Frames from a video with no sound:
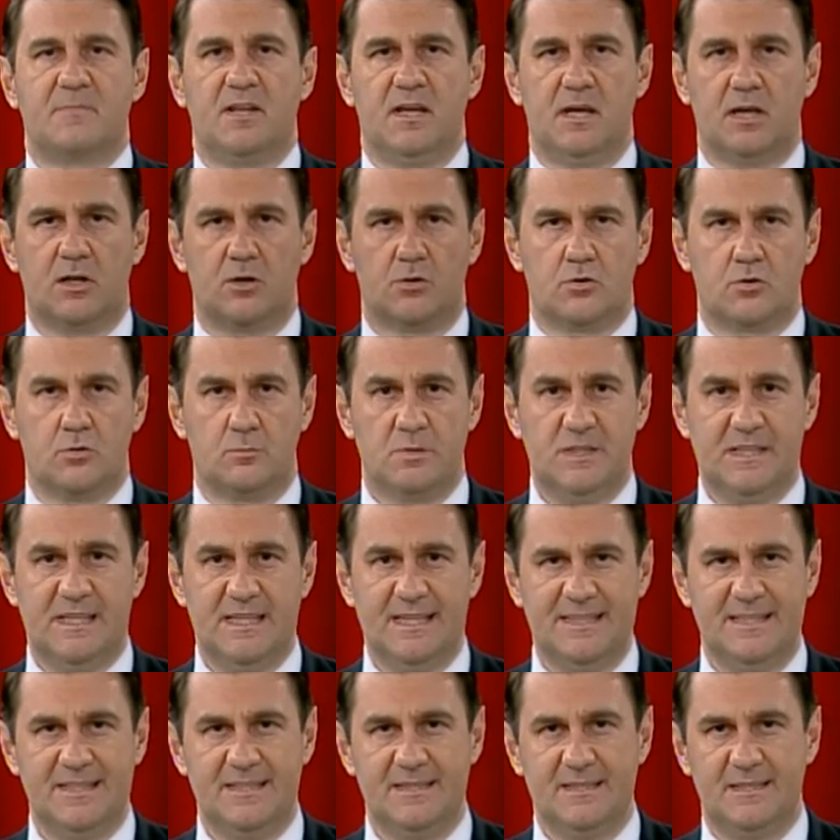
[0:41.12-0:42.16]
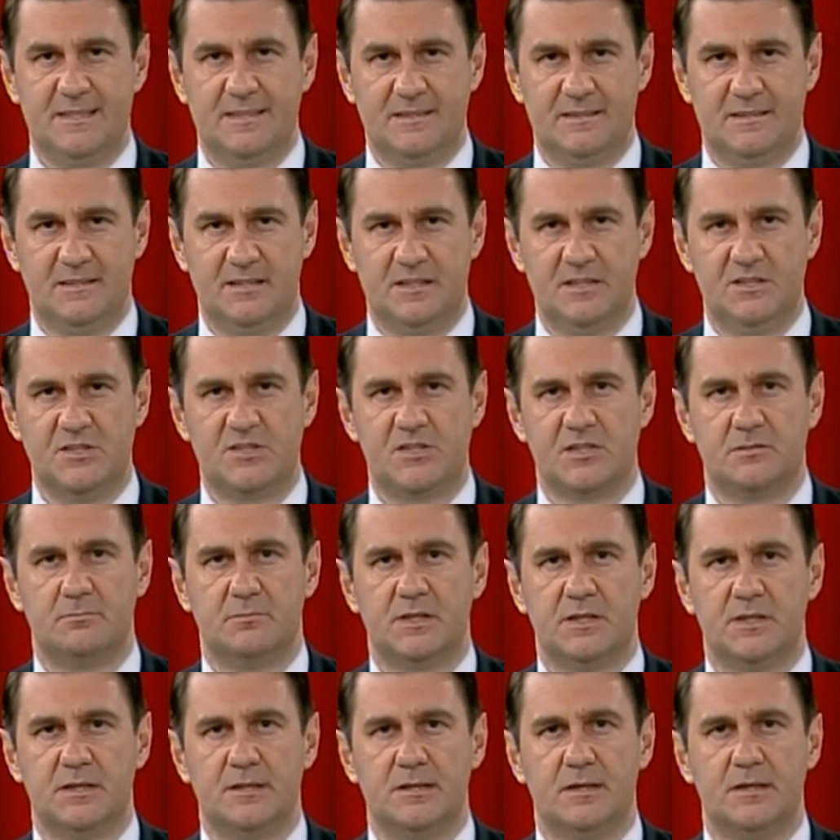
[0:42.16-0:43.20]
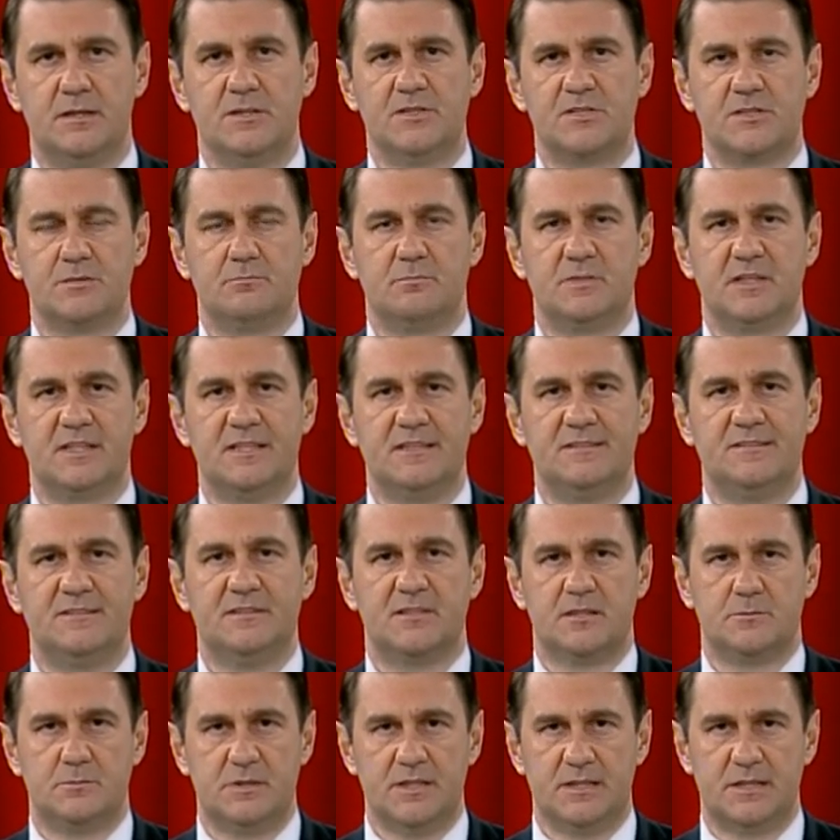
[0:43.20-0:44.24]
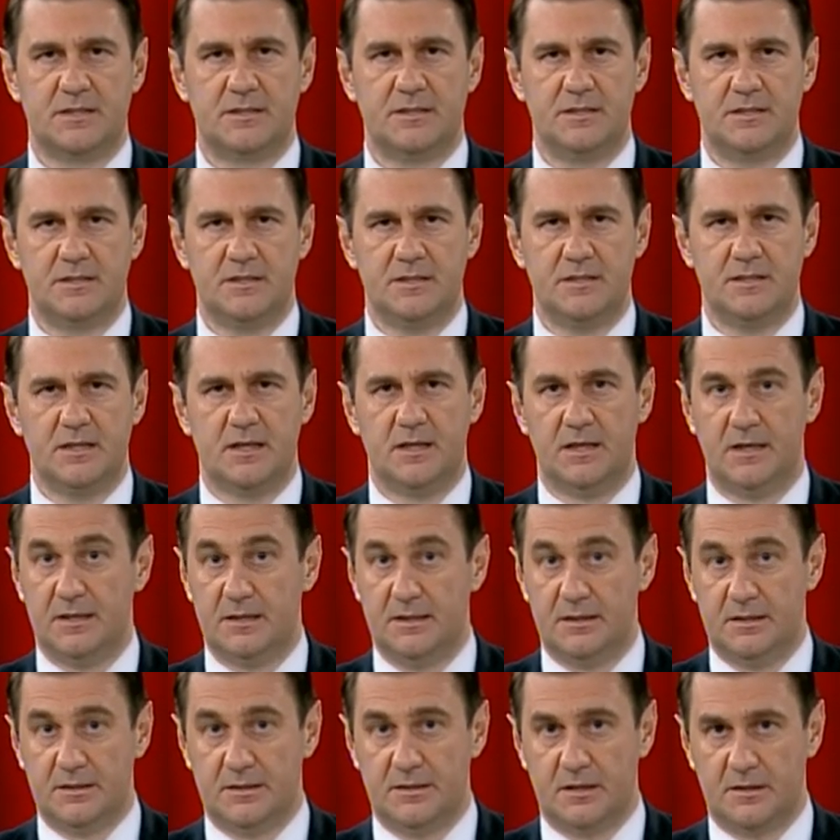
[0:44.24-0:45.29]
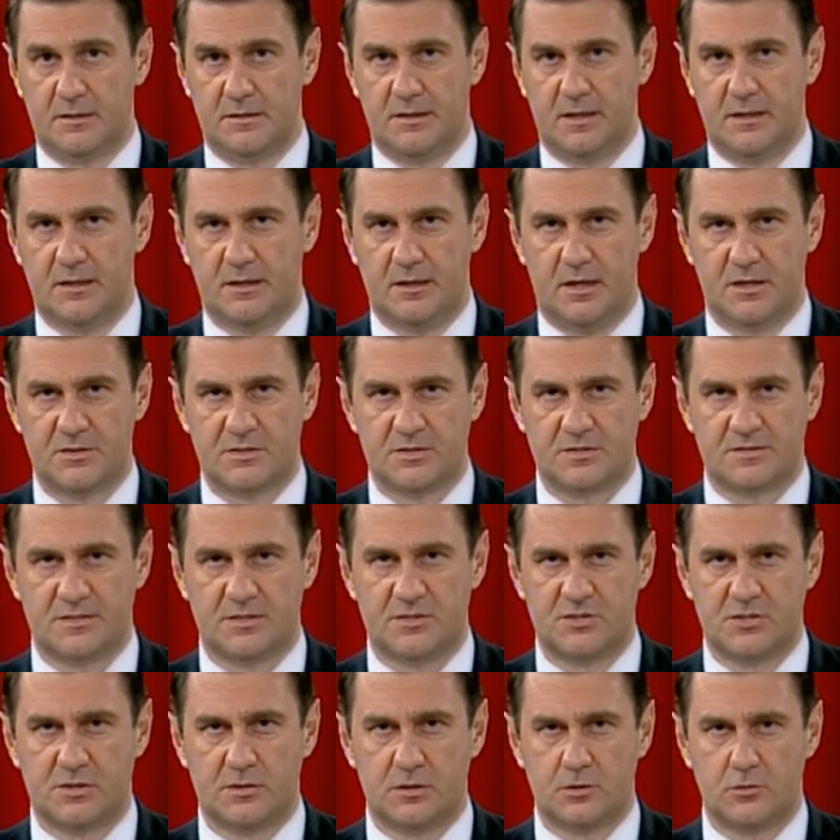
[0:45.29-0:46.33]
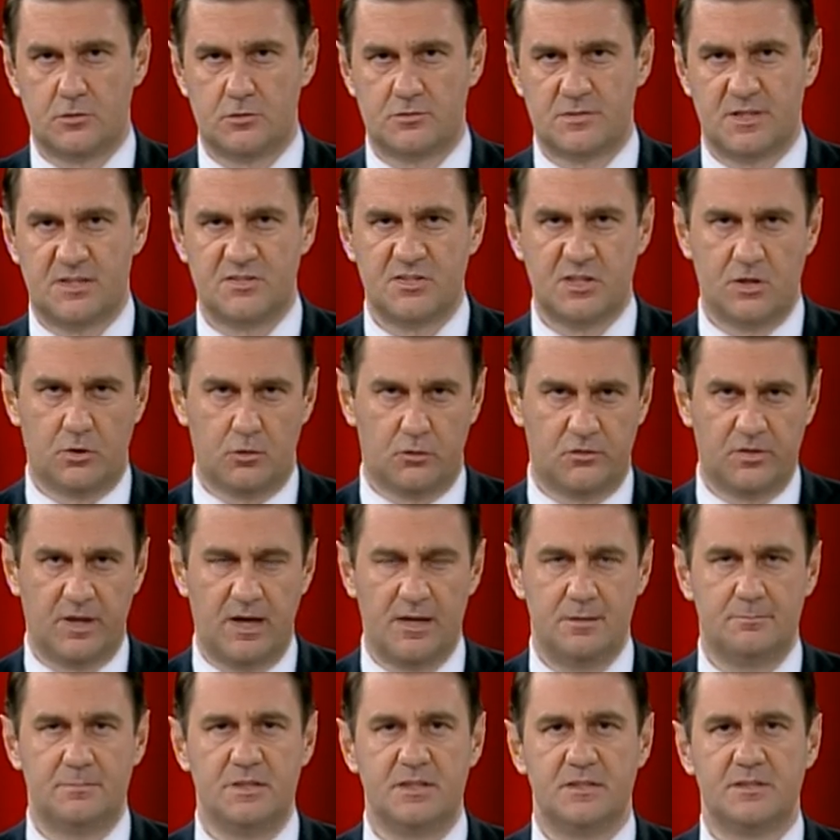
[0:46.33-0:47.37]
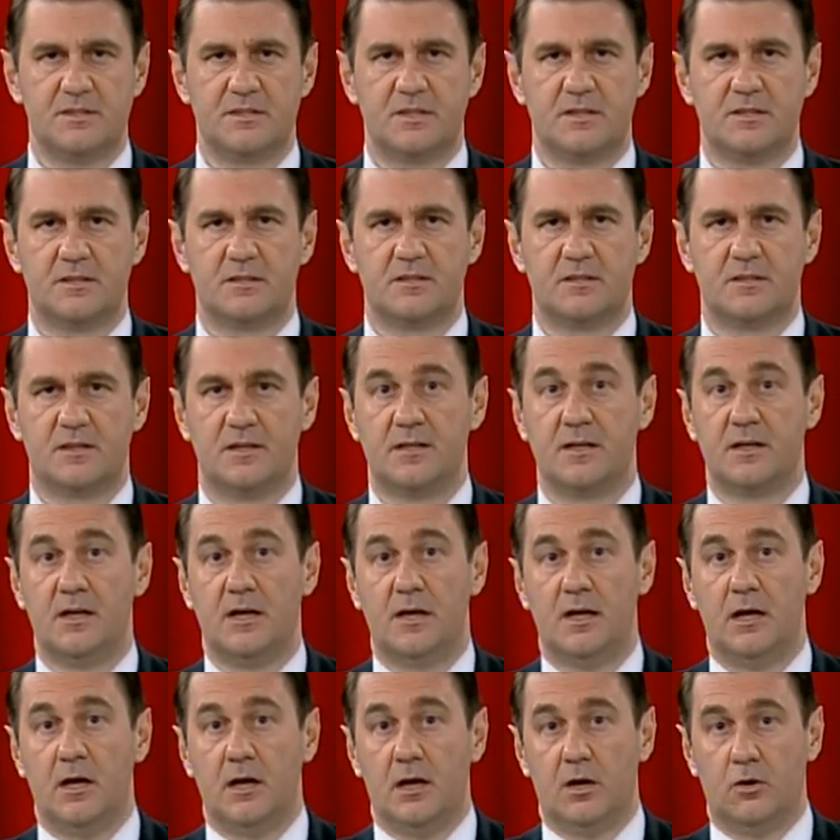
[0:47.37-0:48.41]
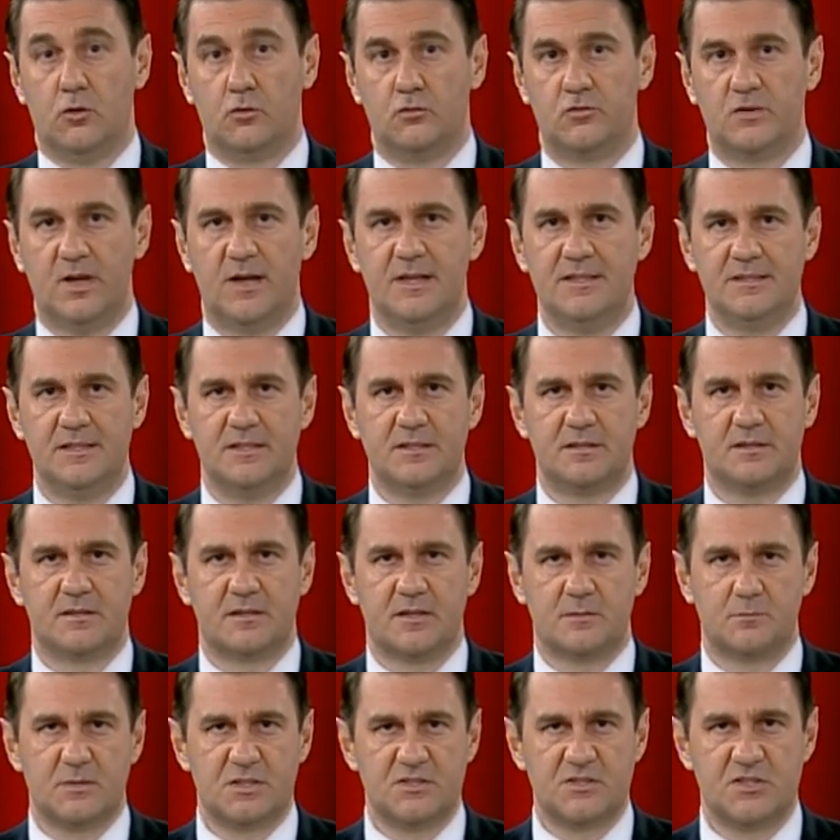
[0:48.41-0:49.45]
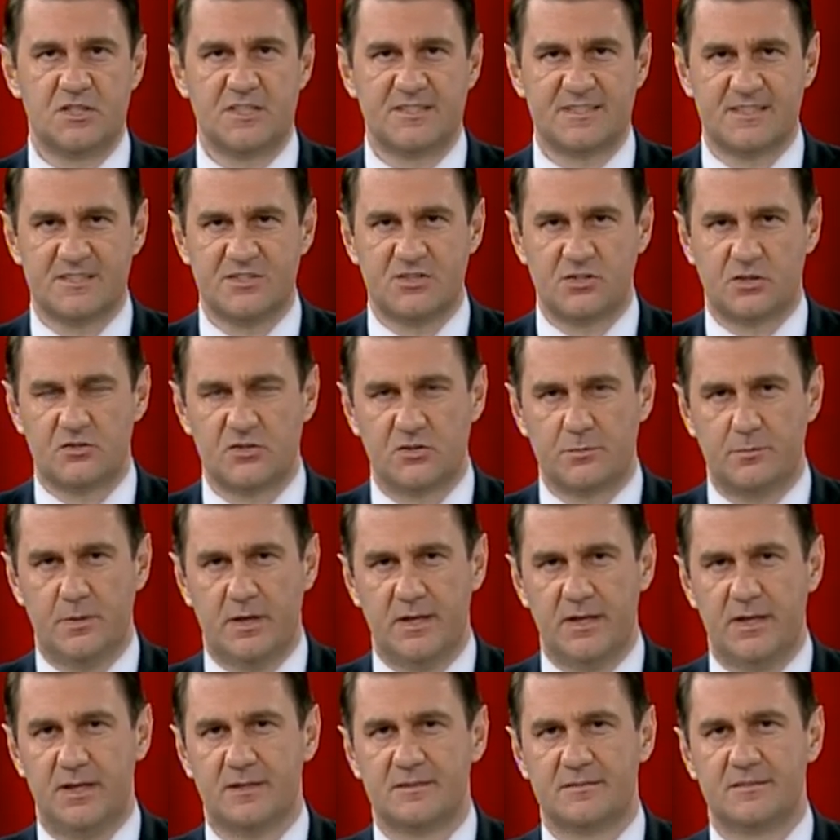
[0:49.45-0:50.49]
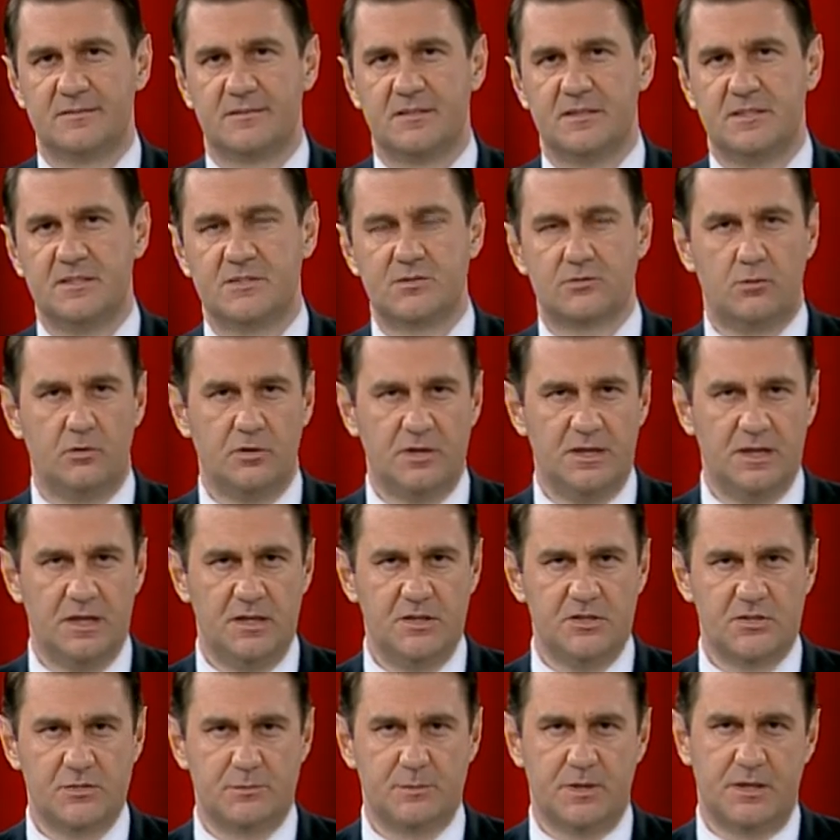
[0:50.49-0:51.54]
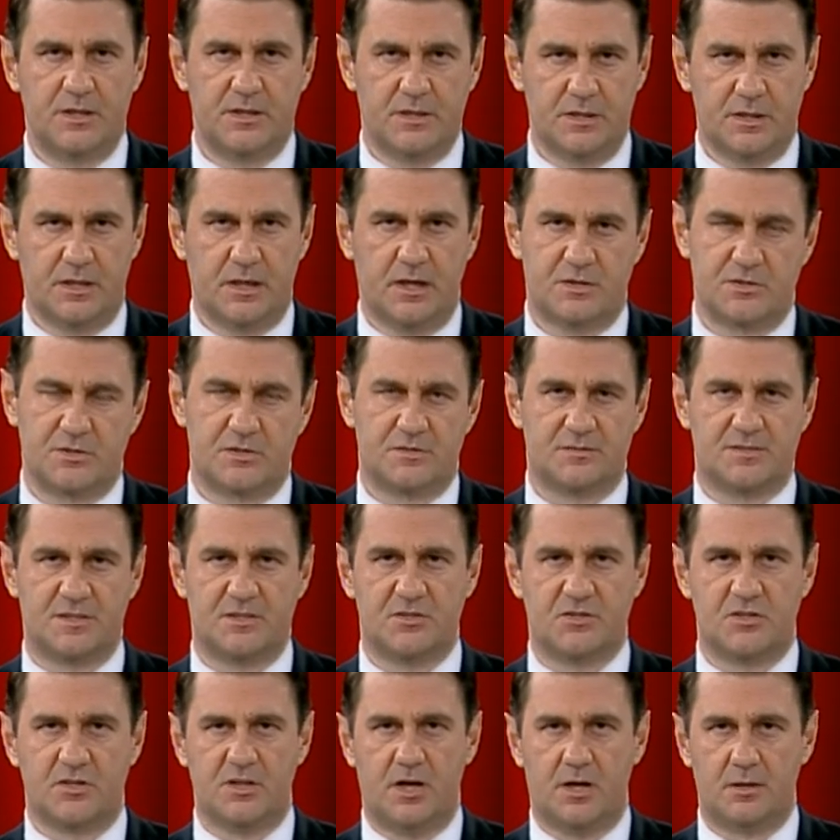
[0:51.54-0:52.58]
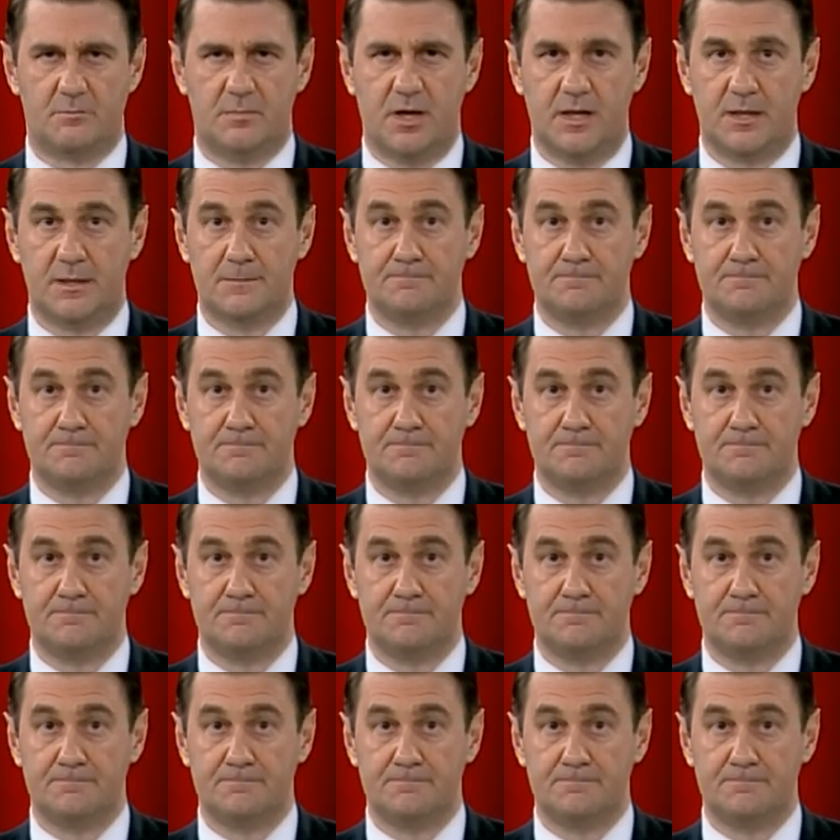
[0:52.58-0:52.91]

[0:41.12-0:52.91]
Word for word: Ekonomideki değişimleri, gelişimleri, dinamikleri yeniden karşınıza çıkarıyoruz. Ancak özel bir yayınla, özel yayının amacı ise çalışma hayatındaki son gelişmeleri karşınıza çıkarmak.